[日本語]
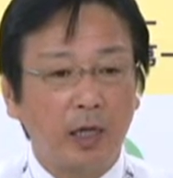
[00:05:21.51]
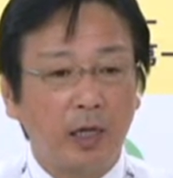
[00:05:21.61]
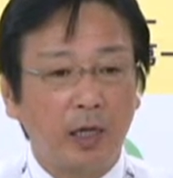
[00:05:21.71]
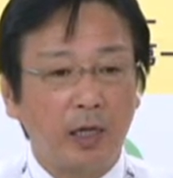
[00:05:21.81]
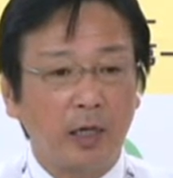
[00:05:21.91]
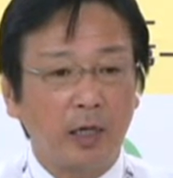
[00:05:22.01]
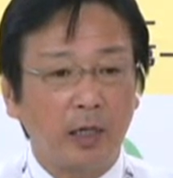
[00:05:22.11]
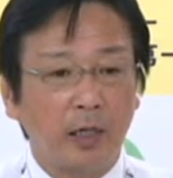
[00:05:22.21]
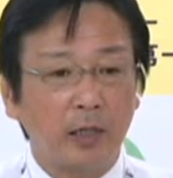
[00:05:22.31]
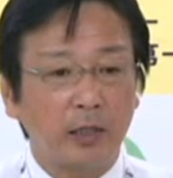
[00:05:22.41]

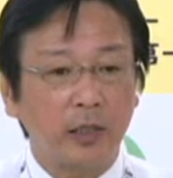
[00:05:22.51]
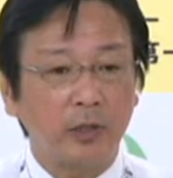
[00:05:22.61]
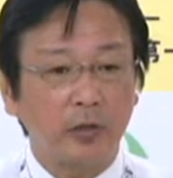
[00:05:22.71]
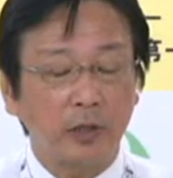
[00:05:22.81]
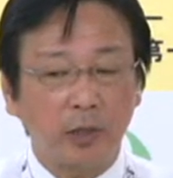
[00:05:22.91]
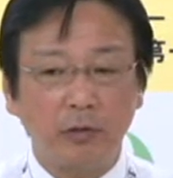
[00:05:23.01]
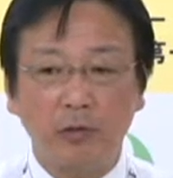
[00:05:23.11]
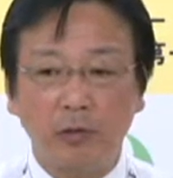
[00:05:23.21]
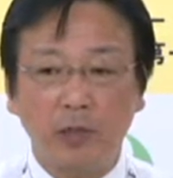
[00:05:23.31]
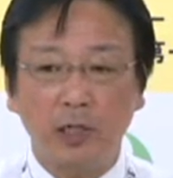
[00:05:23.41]
えー、進出してい
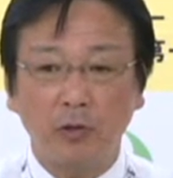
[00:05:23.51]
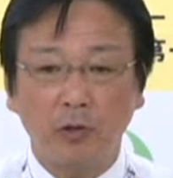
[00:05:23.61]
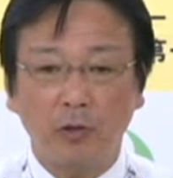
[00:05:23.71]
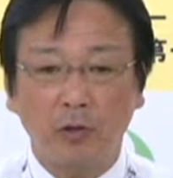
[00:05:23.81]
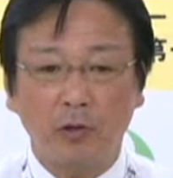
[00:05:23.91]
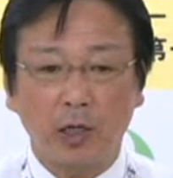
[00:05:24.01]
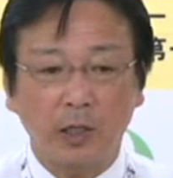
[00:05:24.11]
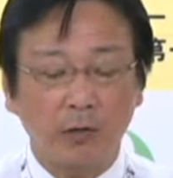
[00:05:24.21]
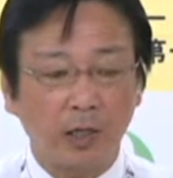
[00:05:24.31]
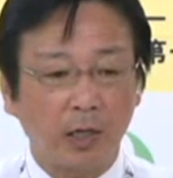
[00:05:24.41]
る製造業が
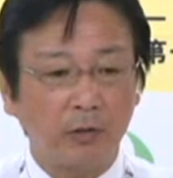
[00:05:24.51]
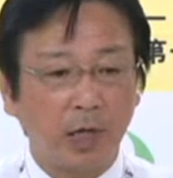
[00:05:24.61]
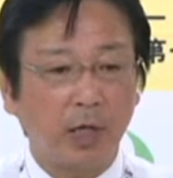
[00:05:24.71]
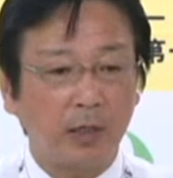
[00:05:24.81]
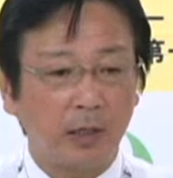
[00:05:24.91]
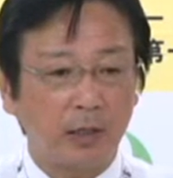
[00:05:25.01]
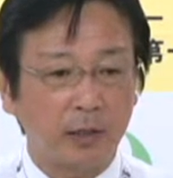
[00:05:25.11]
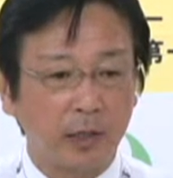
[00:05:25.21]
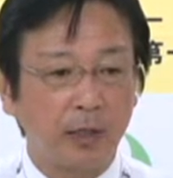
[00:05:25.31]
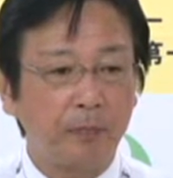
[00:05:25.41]
たくさんある中でで
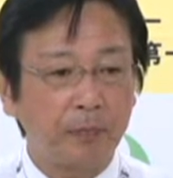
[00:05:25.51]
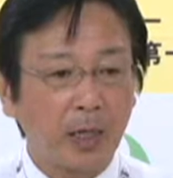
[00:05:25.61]
すね、